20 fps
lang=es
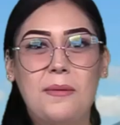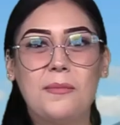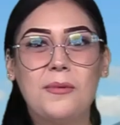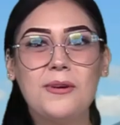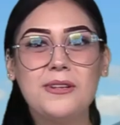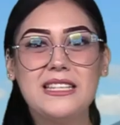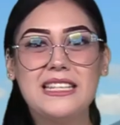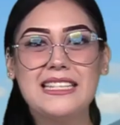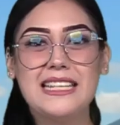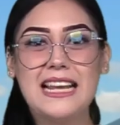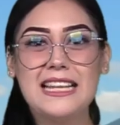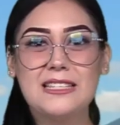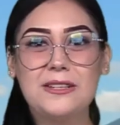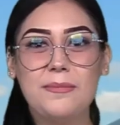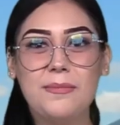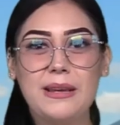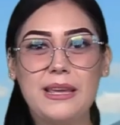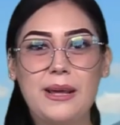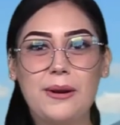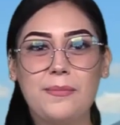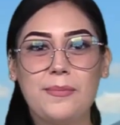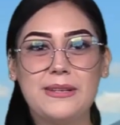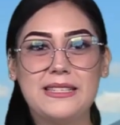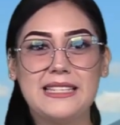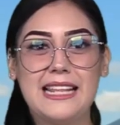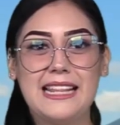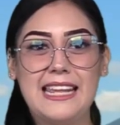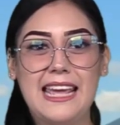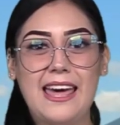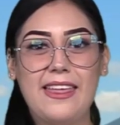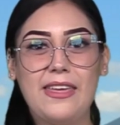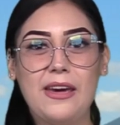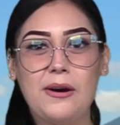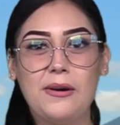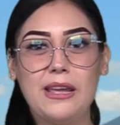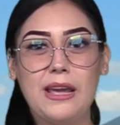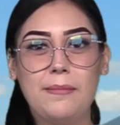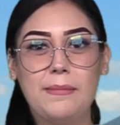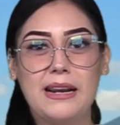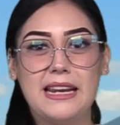Muchas gracias compañero, pues el día de
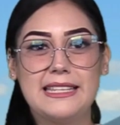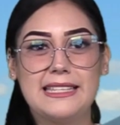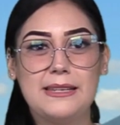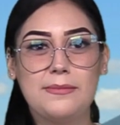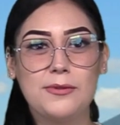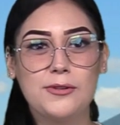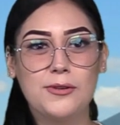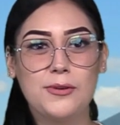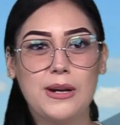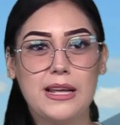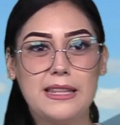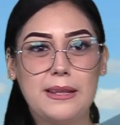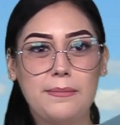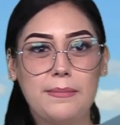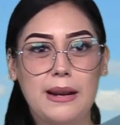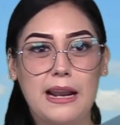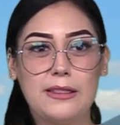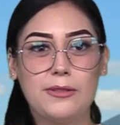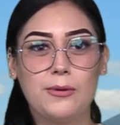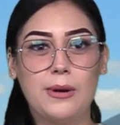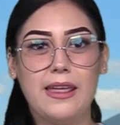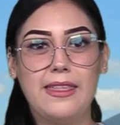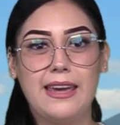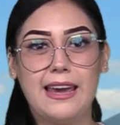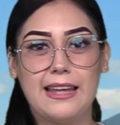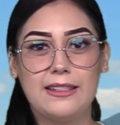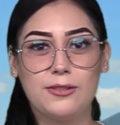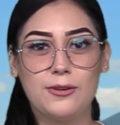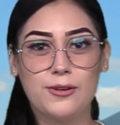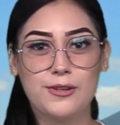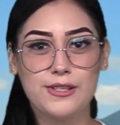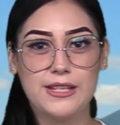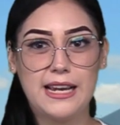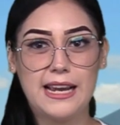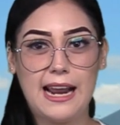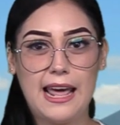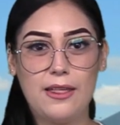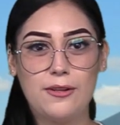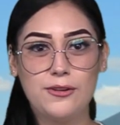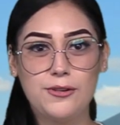hoy amanecimos con una temperatura de
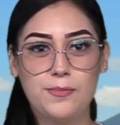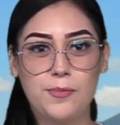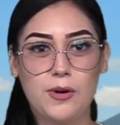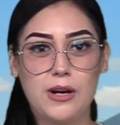14 grados,